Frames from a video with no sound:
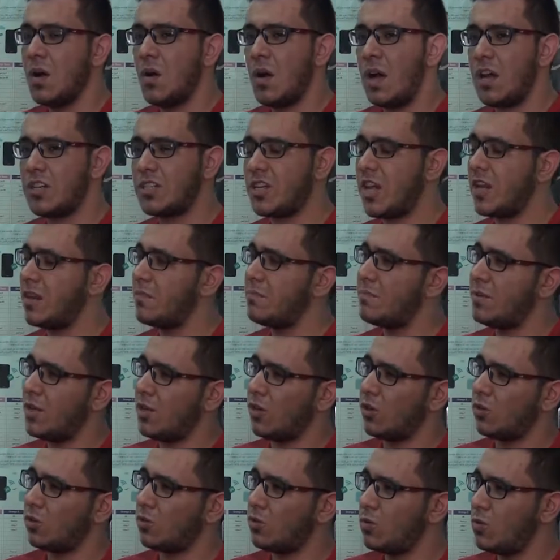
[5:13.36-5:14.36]
عشان
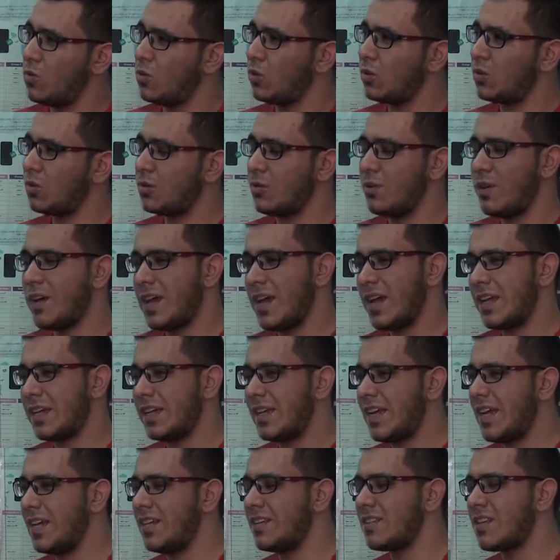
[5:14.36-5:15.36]
نبيع خطوط
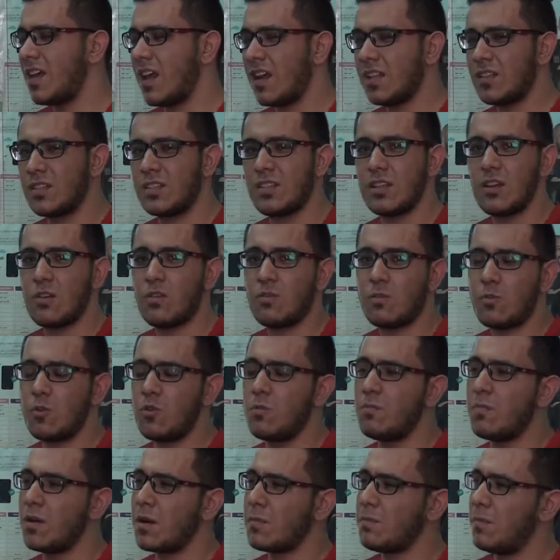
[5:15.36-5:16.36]
وهيك يعني صارت كل
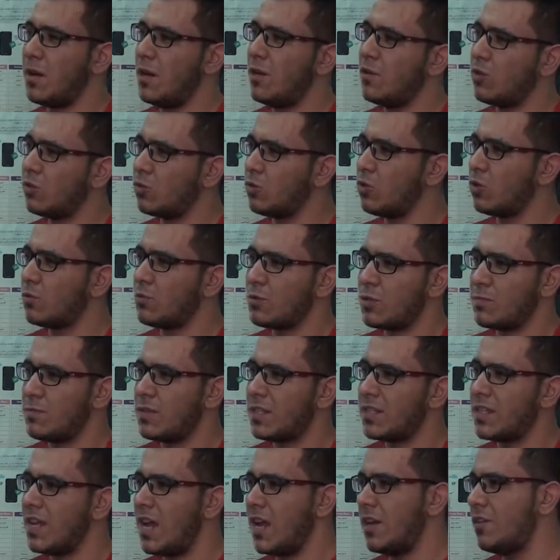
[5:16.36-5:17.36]
مربح الخطوط مش
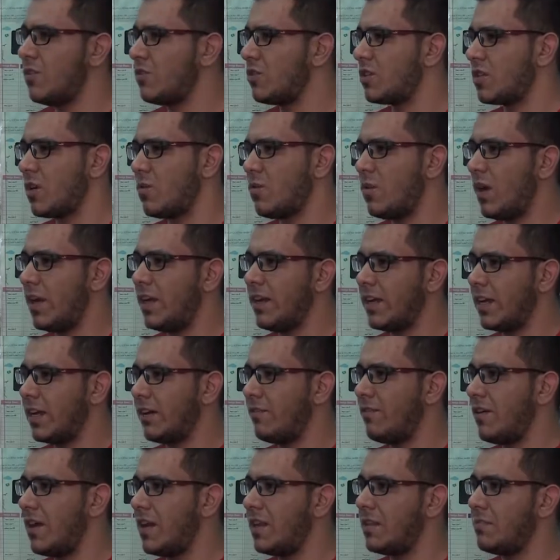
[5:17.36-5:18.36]
مستاهل انه نسوي عليه
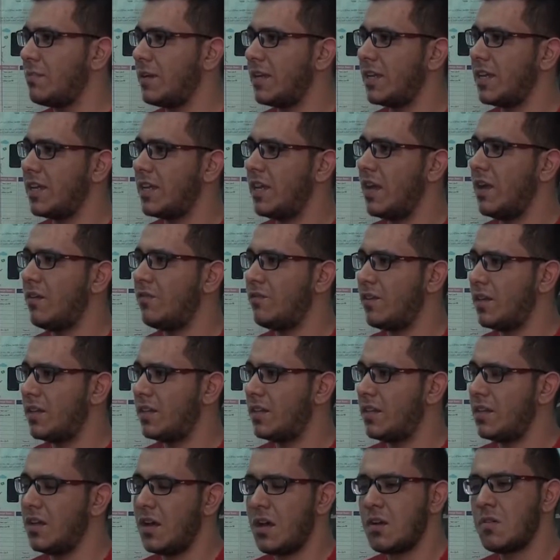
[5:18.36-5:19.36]
كفاله بنكيه 2000
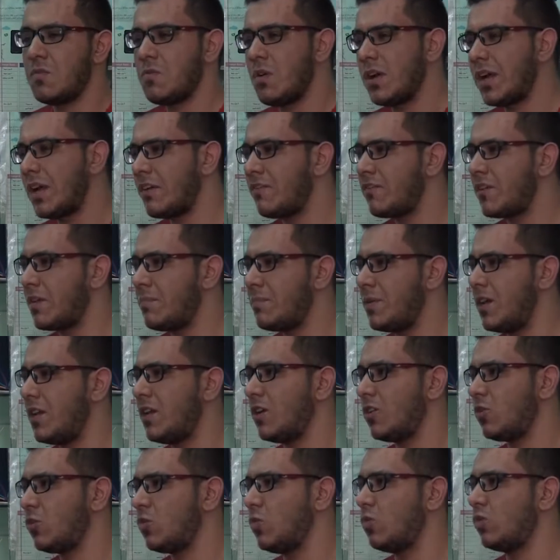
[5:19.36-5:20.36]
دينار ووقفنا بيع
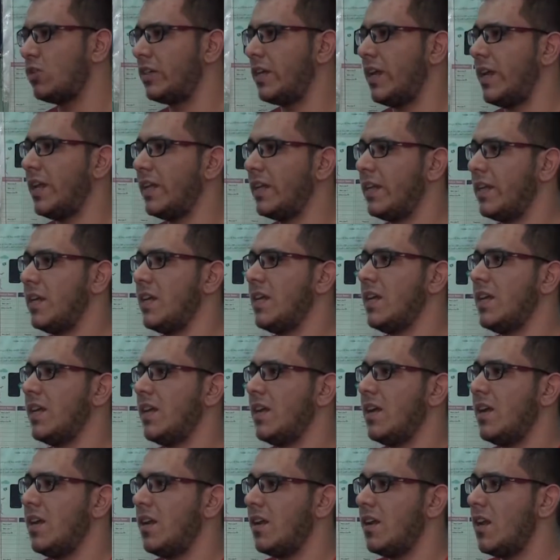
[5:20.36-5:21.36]
الخطوط يعني
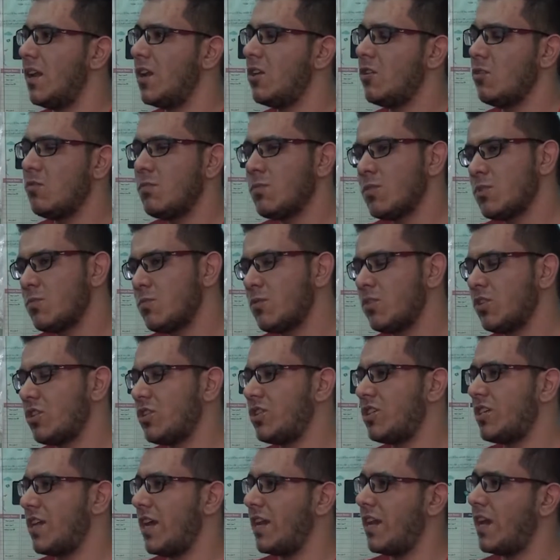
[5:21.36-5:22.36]
لانه
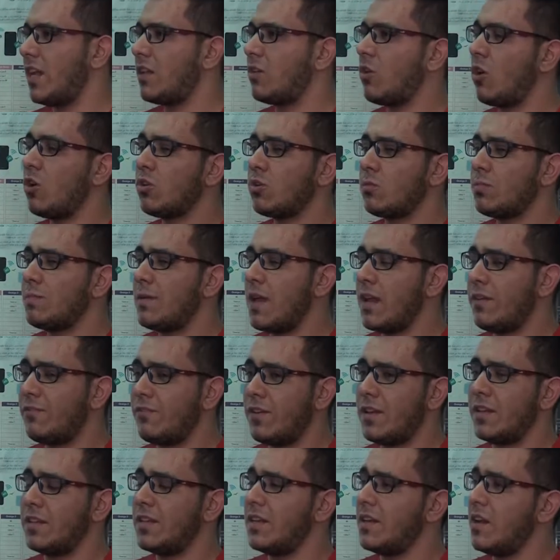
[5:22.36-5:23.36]
بزبطش يعني تحط ب
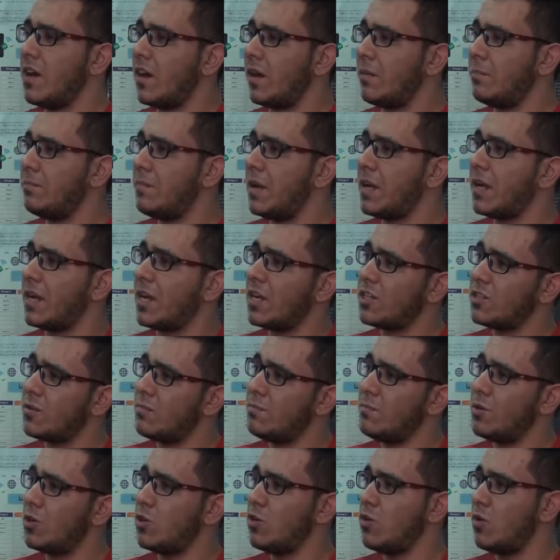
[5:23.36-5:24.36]
2000 دينار ببنك
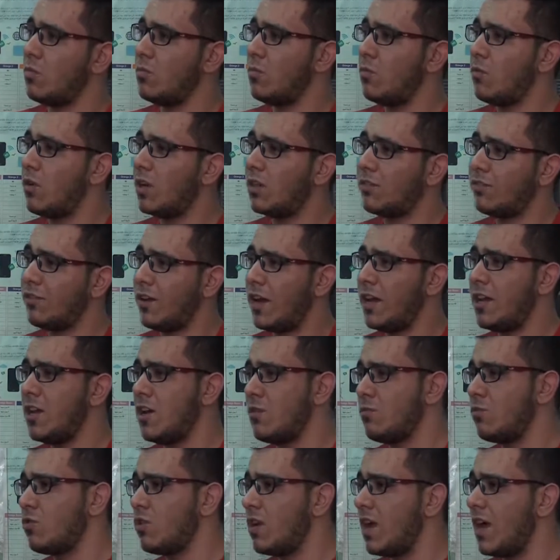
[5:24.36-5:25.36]
اجمدهم وادفع
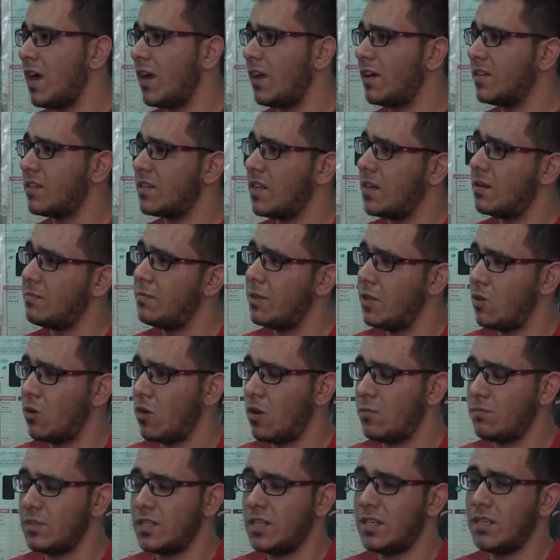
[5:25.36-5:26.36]
عليهم كل اخر سنه
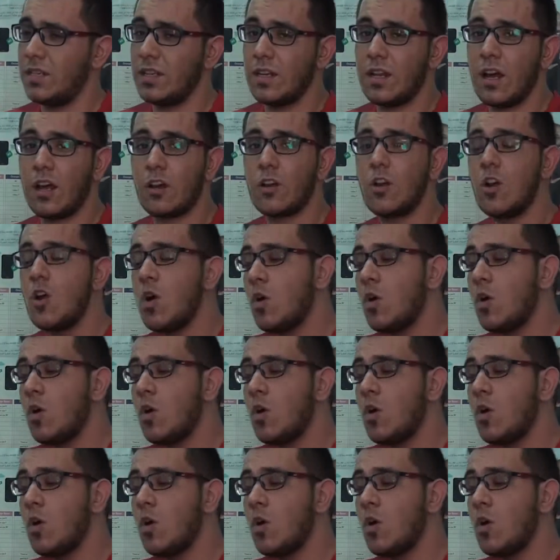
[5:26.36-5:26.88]
150 دينار